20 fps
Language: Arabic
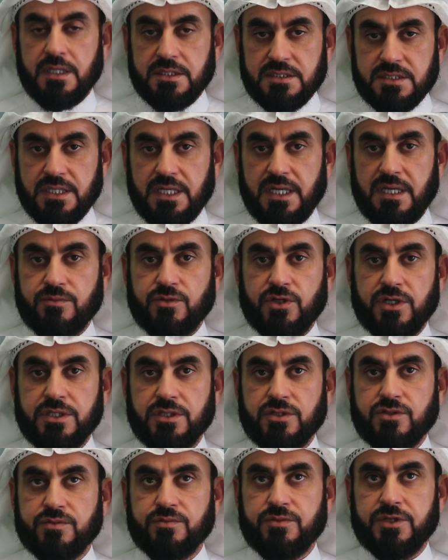السلام
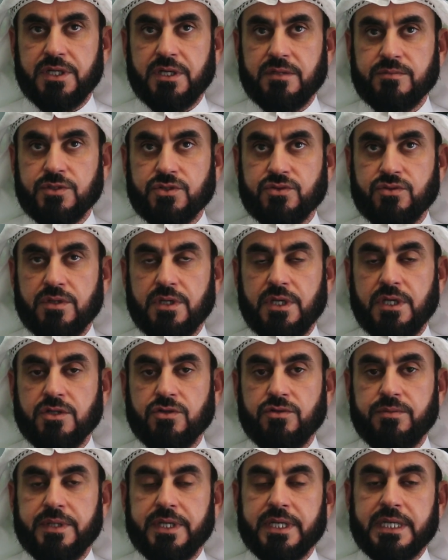عليكم ورحمة الله
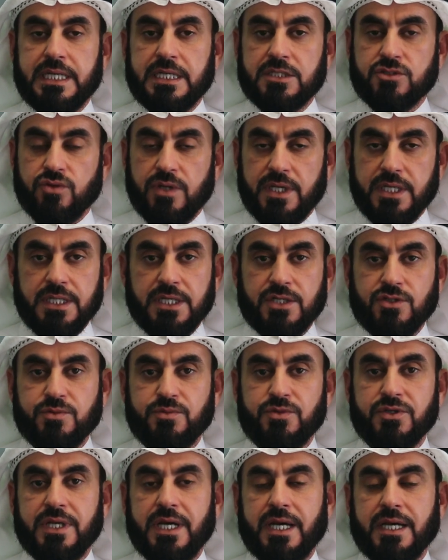وبركاته
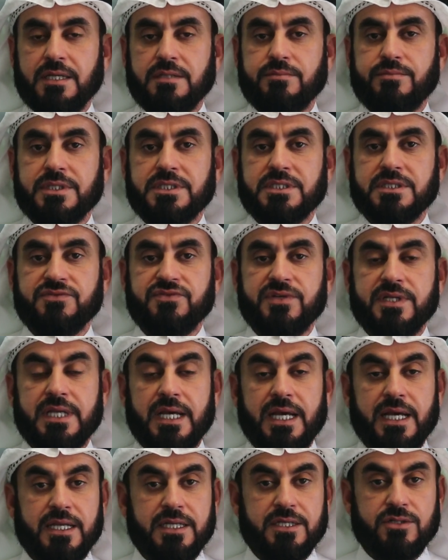حياكم الله أحبتي في الله
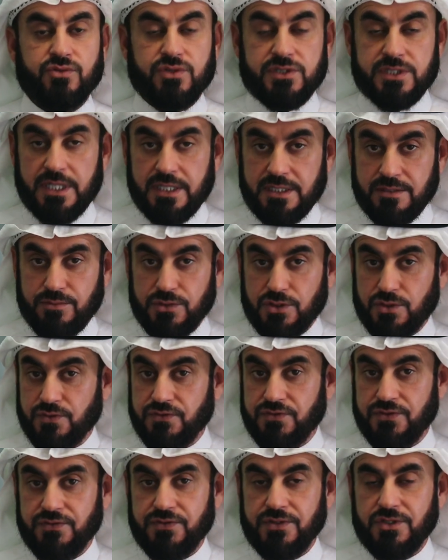أهلا وسهلا بكم
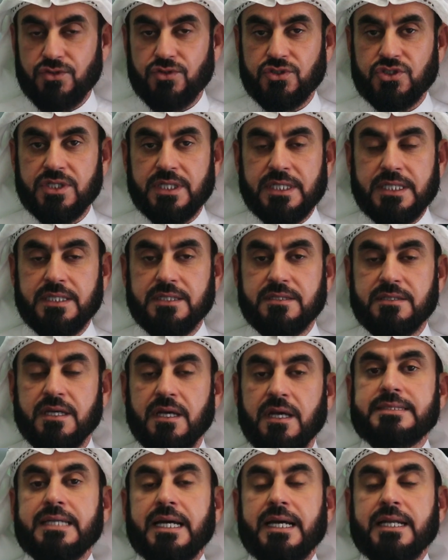في فيديو جديد
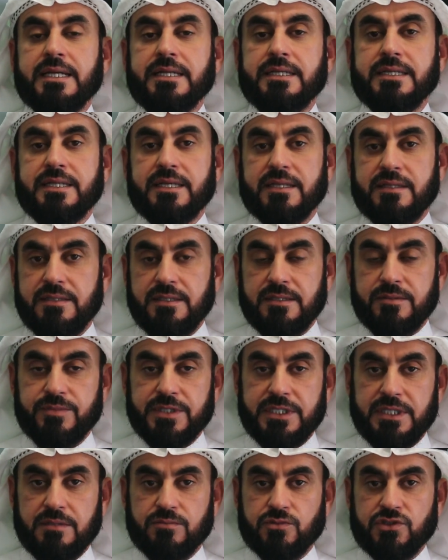سألني كثير
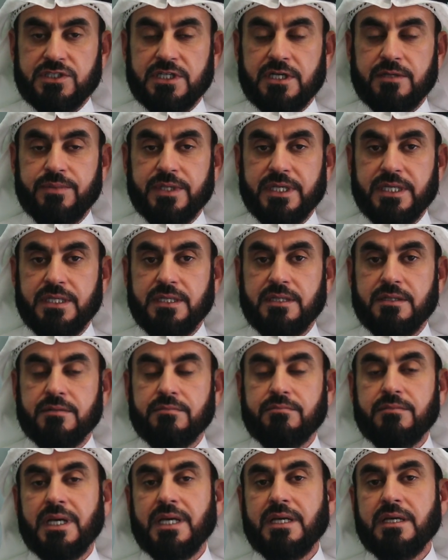من المتابعين
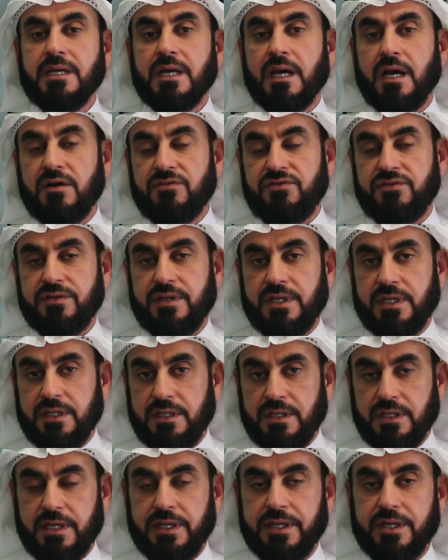ما هي أفضل
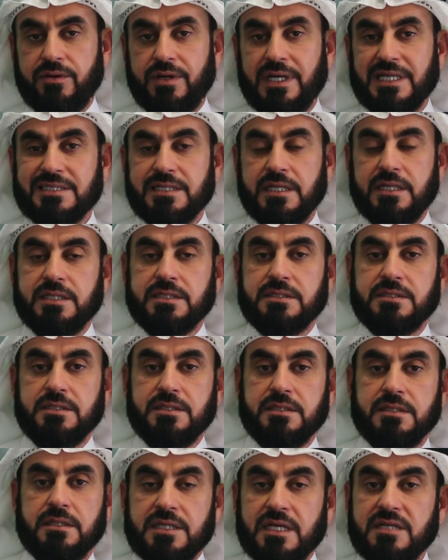القنوات
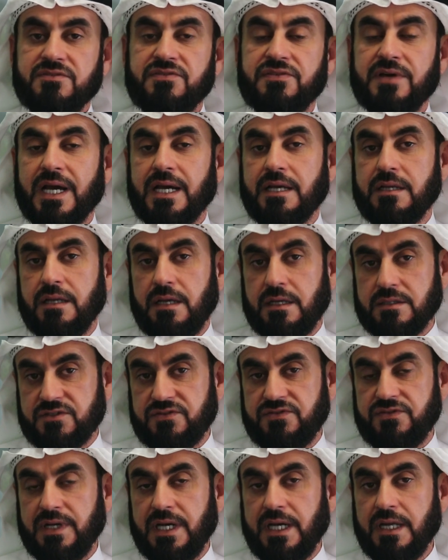التي تنفع
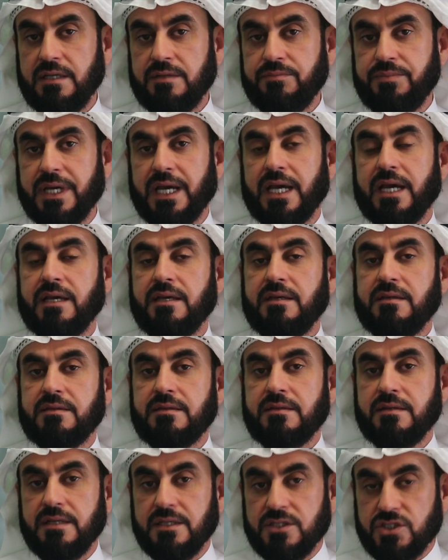الأطفال بحيث
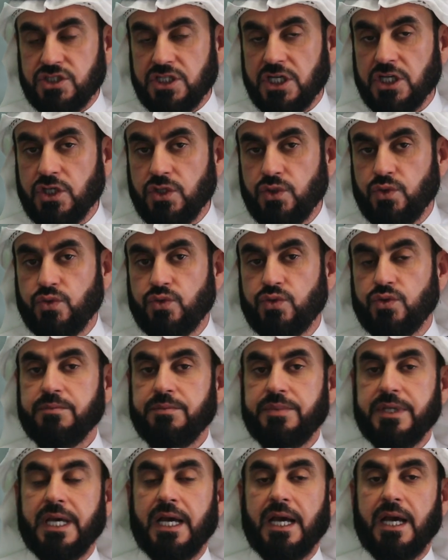ينشغلوا
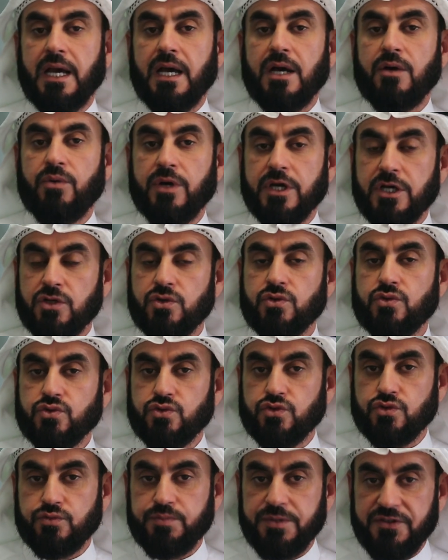بها
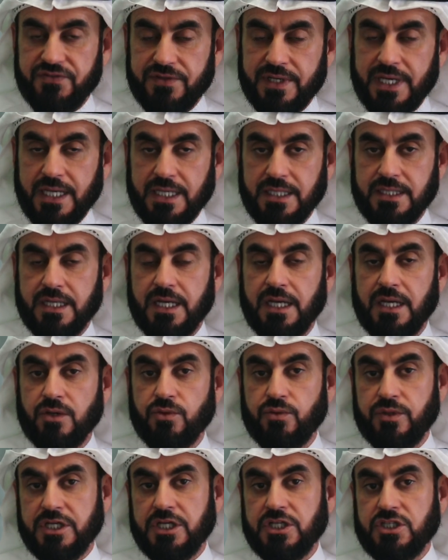ويخرجوا بفائدة
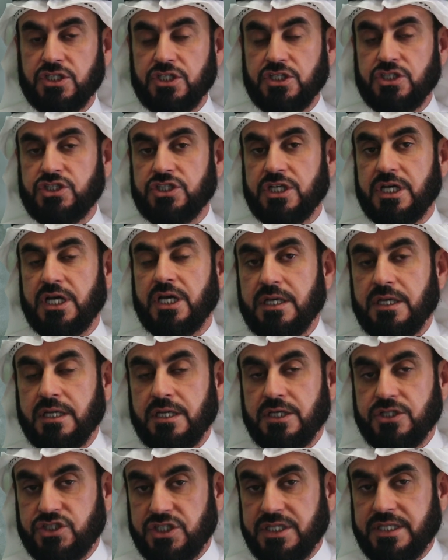ونتيجة
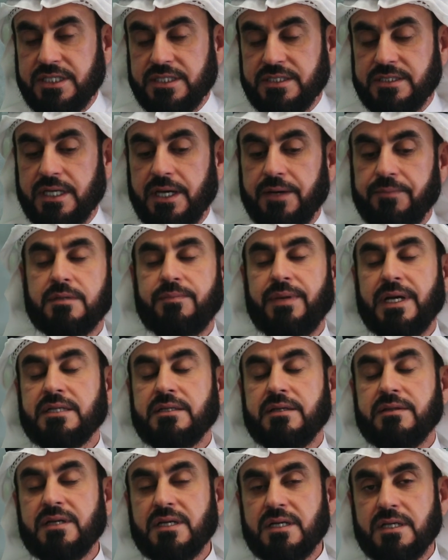آه، جيدة طبعا
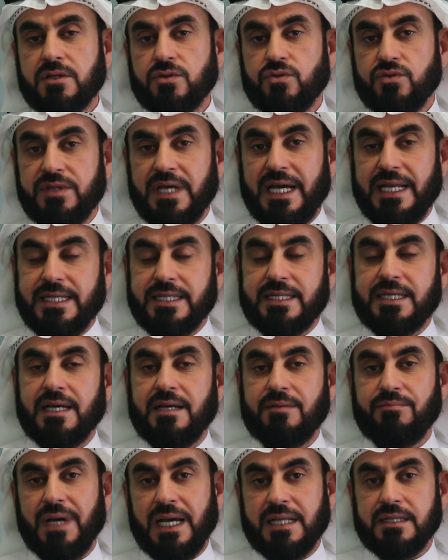ذكروا ذلك
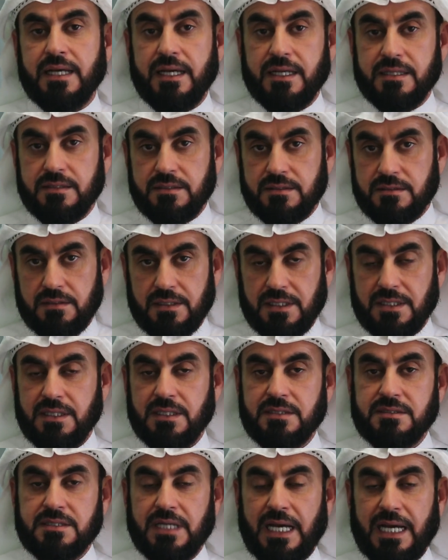بعد أن
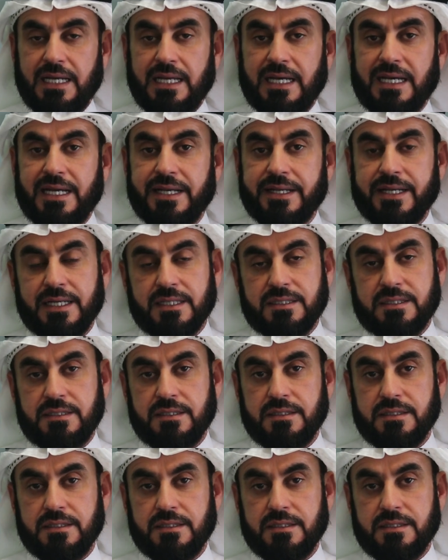رددت على قناة